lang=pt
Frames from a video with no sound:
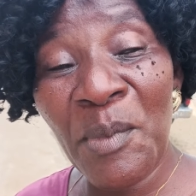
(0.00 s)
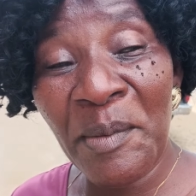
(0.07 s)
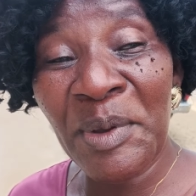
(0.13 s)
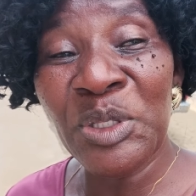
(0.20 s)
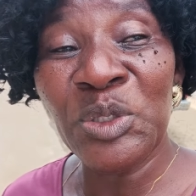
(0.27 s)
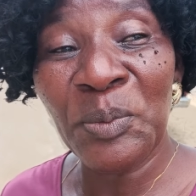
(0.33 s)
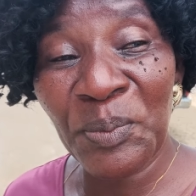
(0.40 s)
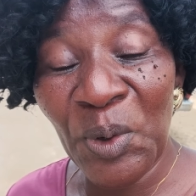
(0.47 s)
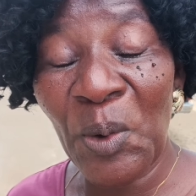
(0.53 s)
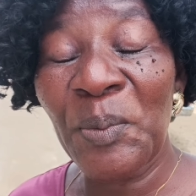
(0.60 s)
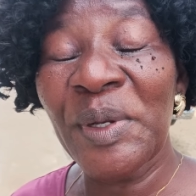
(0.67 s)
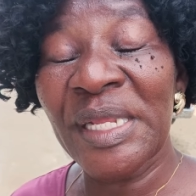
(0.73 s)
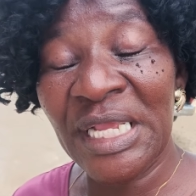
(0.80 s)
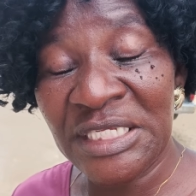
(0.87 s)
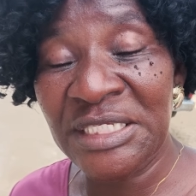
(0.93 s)
momento
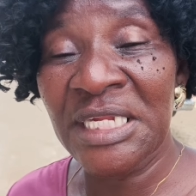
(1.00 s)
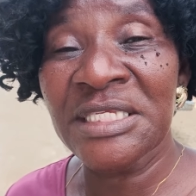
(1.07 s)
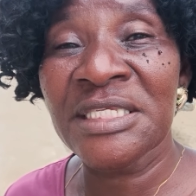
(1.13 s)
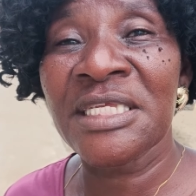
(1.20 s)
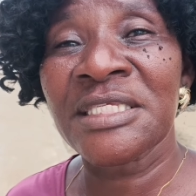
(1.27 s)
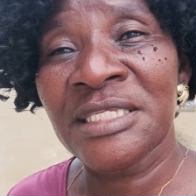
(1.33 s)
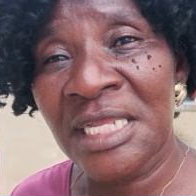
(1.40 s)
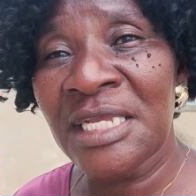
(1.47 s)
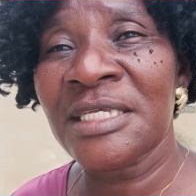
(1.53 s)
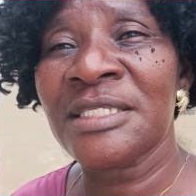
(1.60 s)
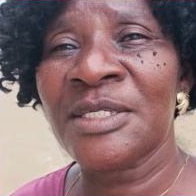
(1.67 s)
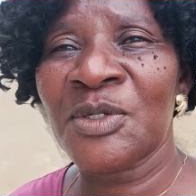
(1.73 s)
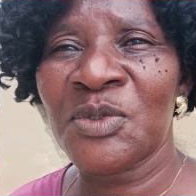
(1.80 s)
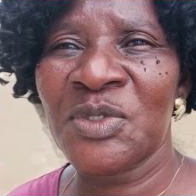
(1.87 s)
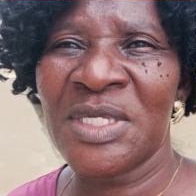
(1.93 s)
próprio em que as crianças têm que
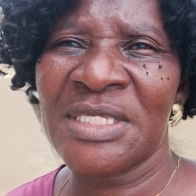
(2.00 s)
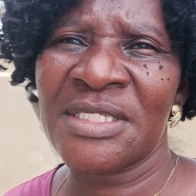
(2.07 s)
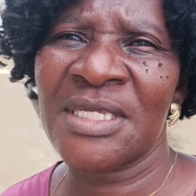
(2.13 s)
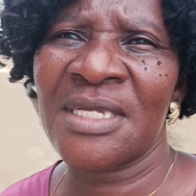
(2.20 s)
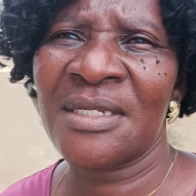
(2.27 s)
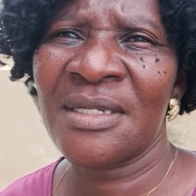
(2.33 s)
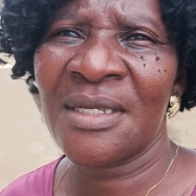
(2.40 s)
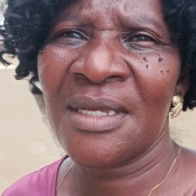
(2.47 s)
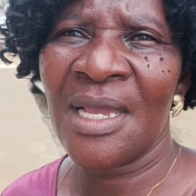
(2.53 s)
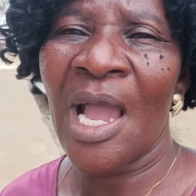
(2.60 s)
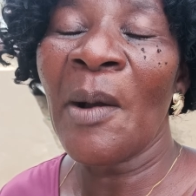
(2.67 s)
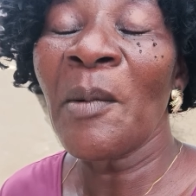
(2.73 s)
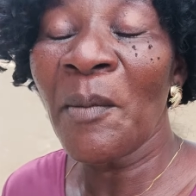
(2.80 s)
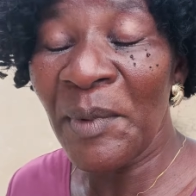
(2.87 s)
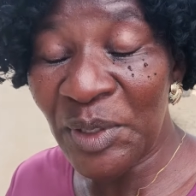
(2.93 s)
se conhecer
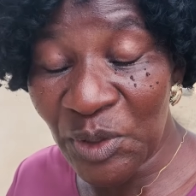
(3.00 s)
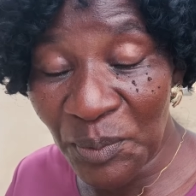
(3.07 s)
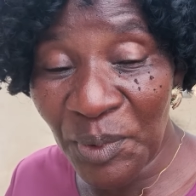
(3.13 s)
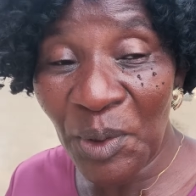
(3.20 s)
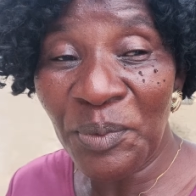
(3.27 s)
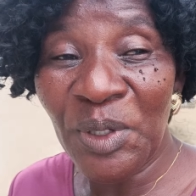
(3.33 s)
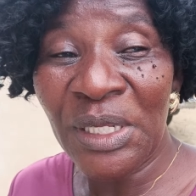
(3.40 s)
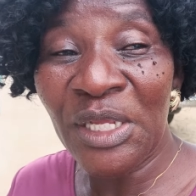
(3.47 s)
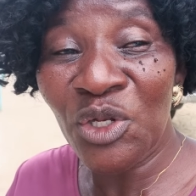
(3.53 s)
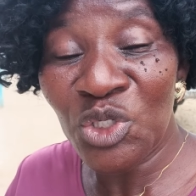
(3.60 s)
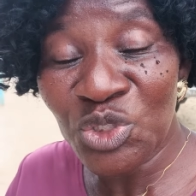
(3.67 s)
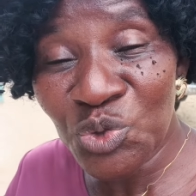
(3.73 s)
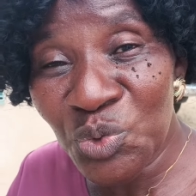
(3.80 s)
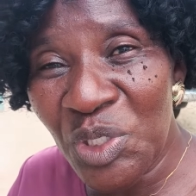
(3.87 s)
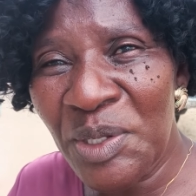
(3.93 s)
ao é momento próprio em que
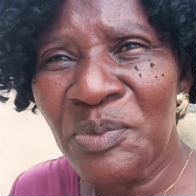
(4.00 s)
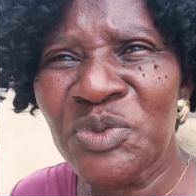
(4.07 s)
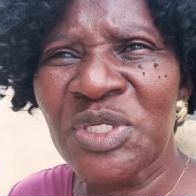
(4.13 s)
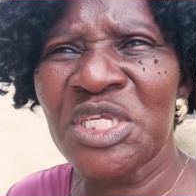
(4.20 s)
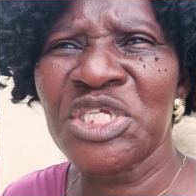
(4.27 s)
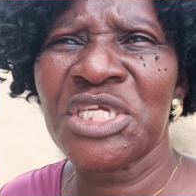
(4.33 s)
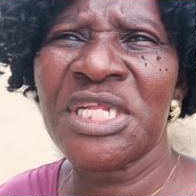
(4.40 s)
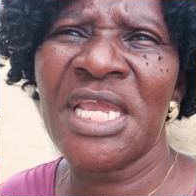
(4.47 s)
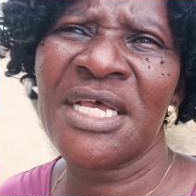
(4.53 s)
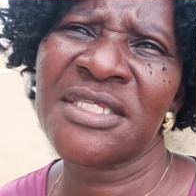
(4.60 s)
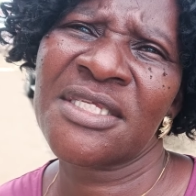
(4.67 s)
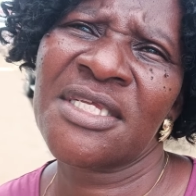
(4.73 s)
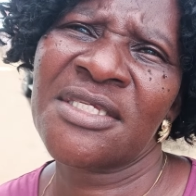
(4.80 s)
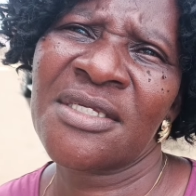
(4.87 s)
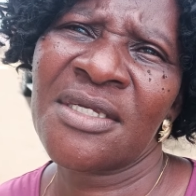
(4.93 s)
nós unimos as crianças.